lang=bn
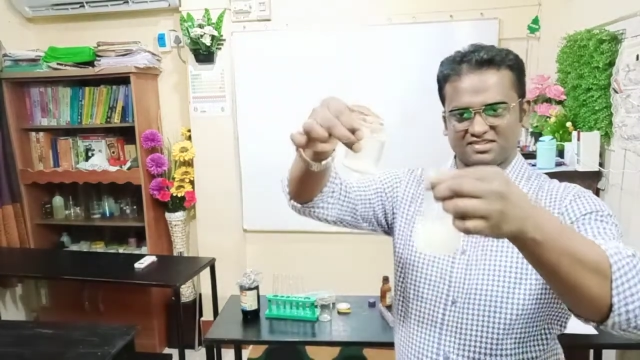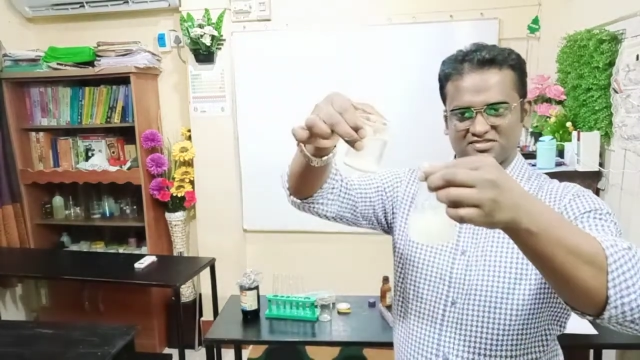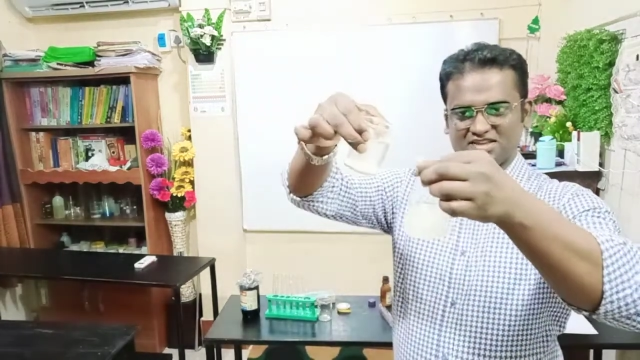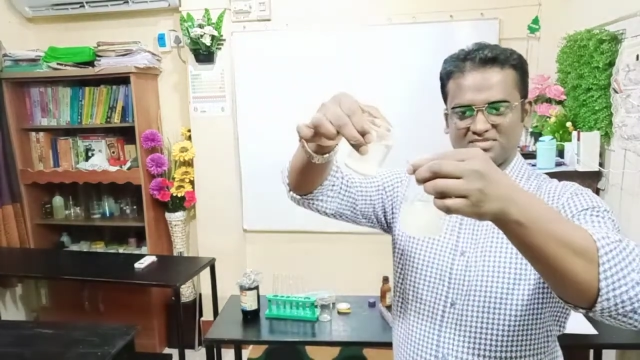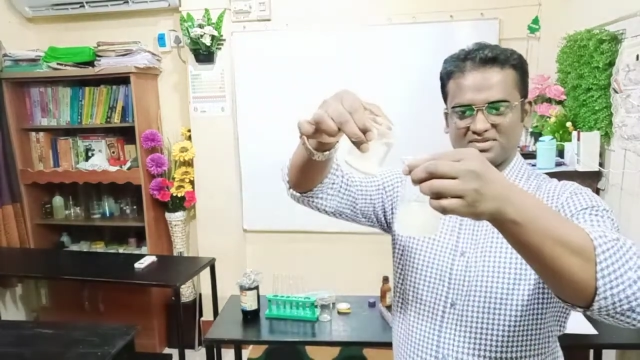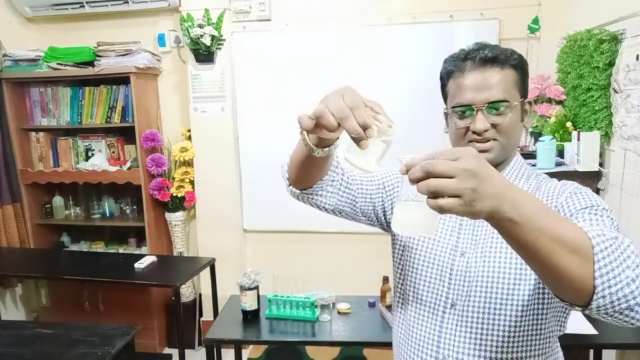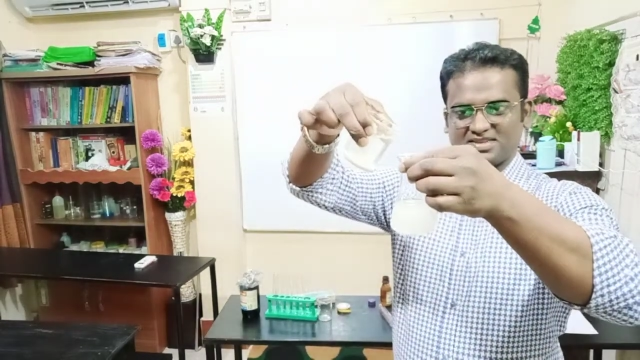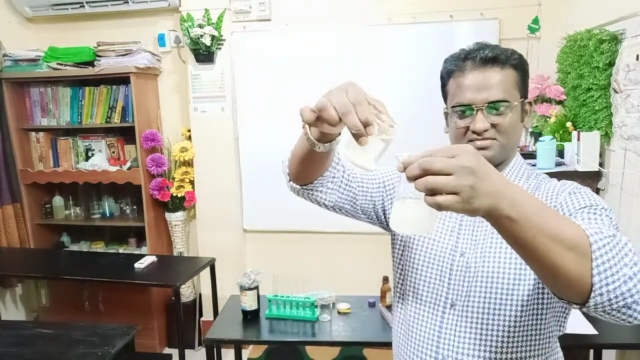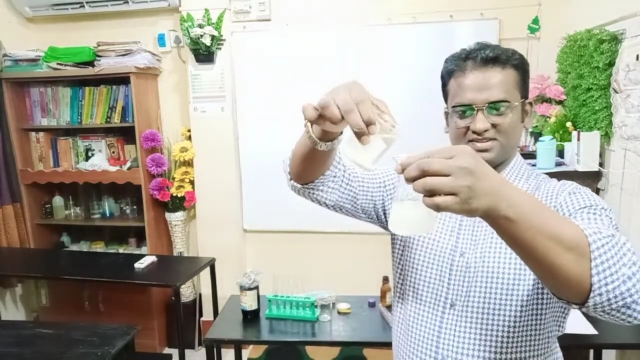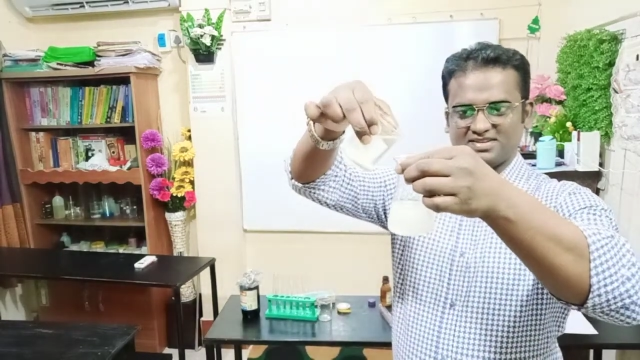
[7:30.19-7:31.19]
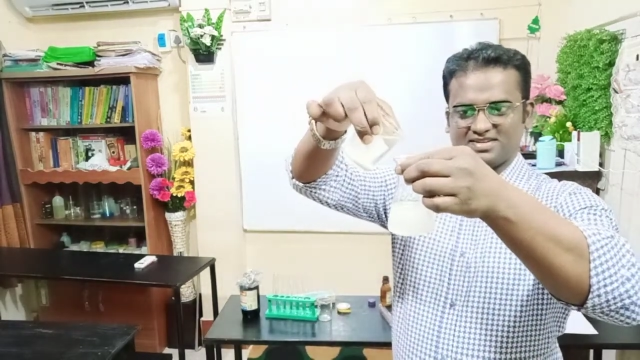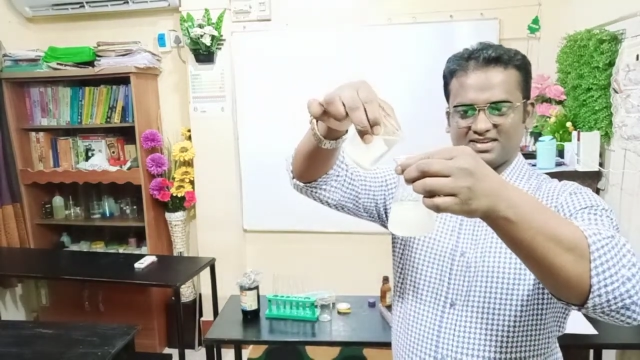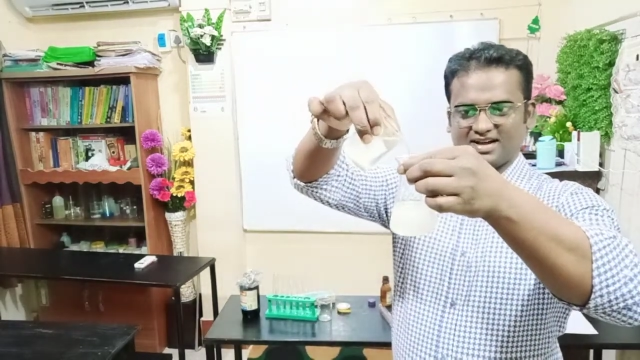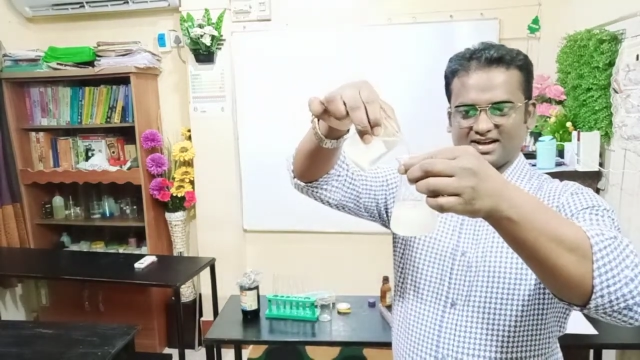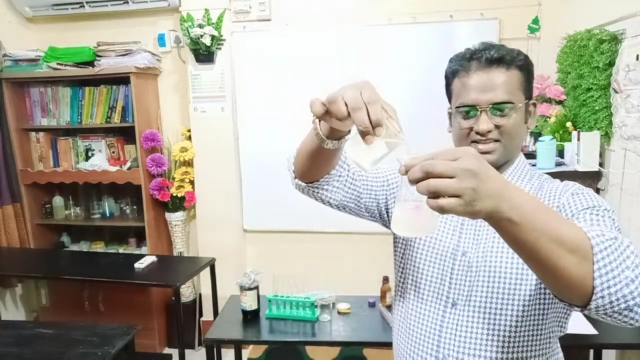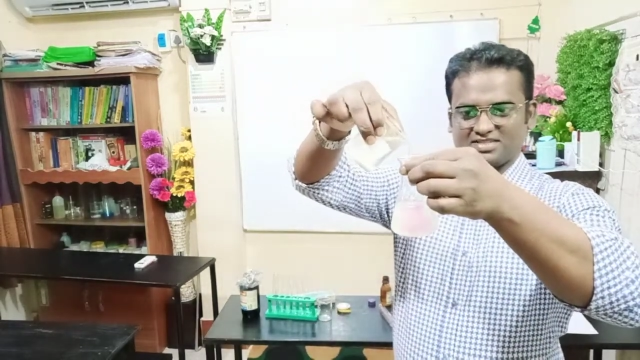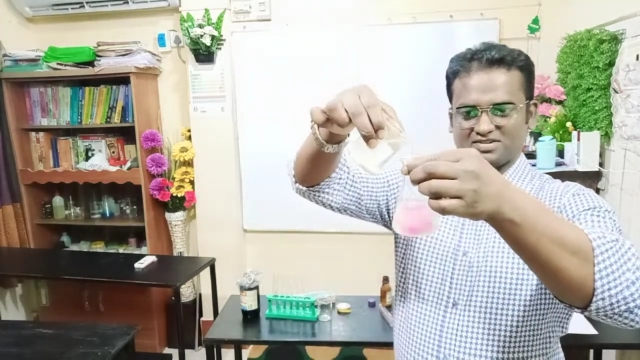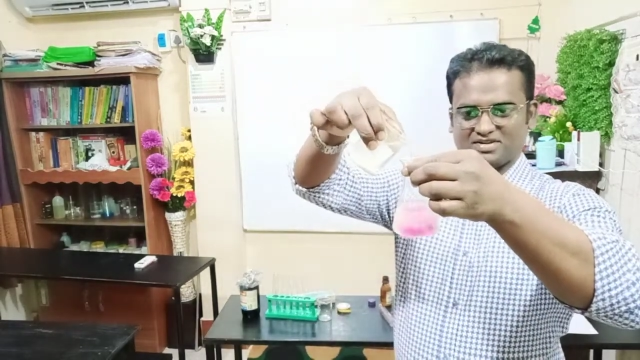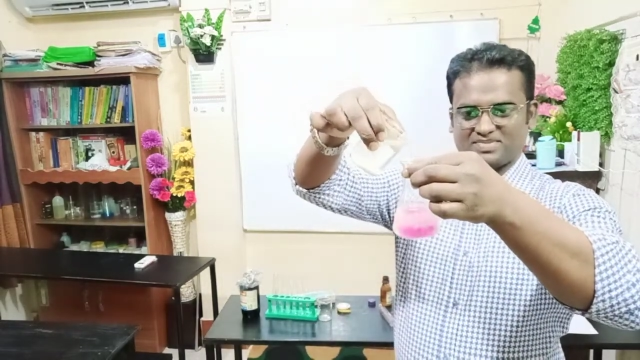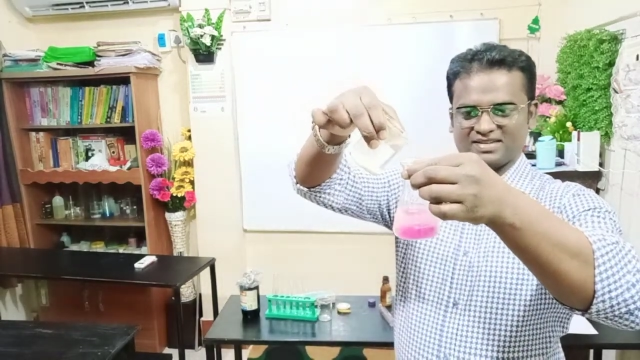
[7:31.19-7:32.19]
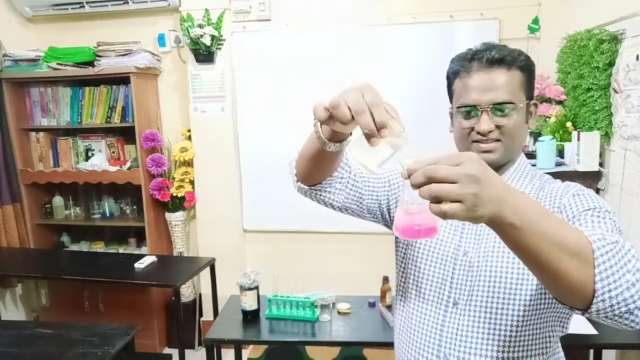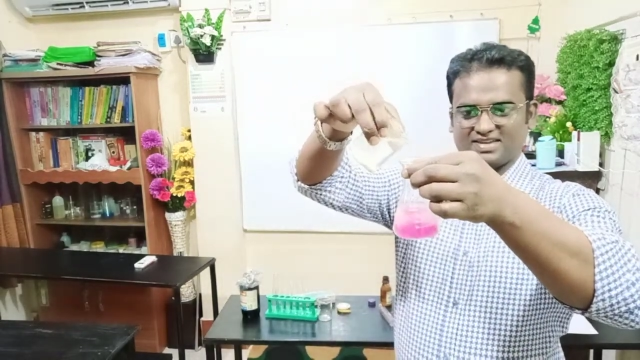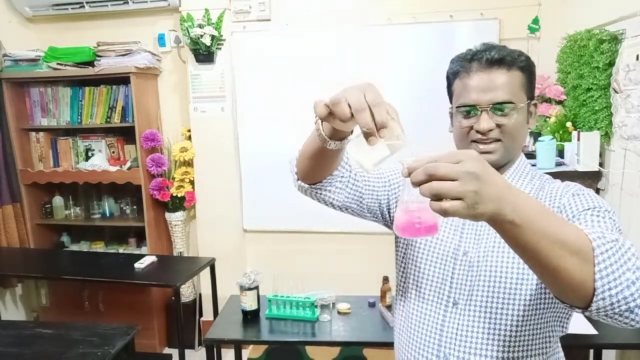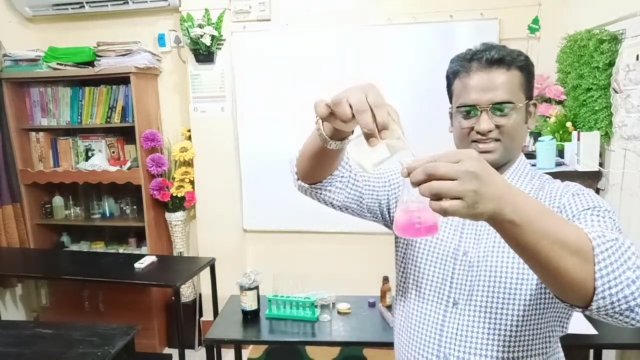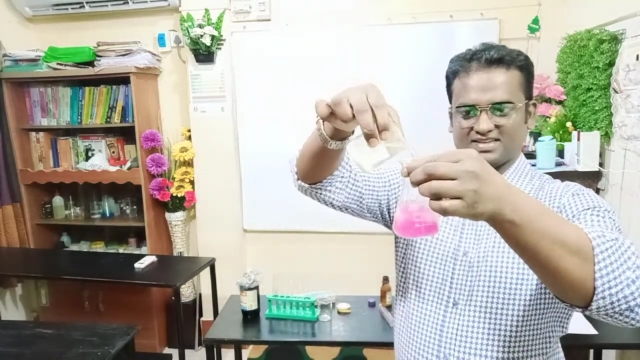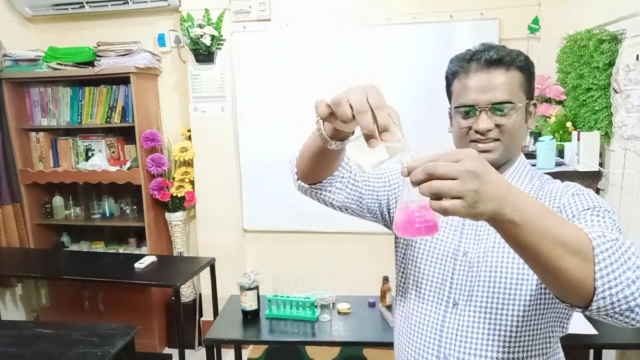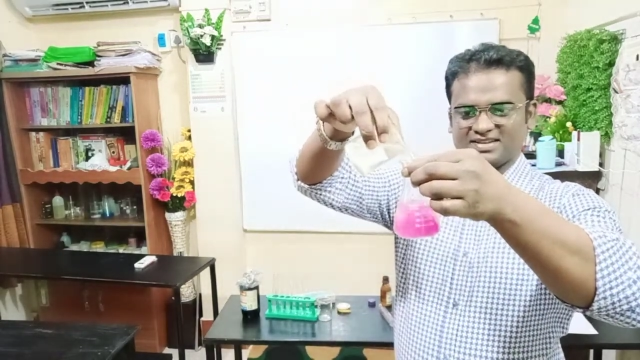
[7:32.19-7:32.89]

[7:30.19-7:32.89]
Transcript: যদি আমি আবার কি করি এই চুনের পানিতে এই যে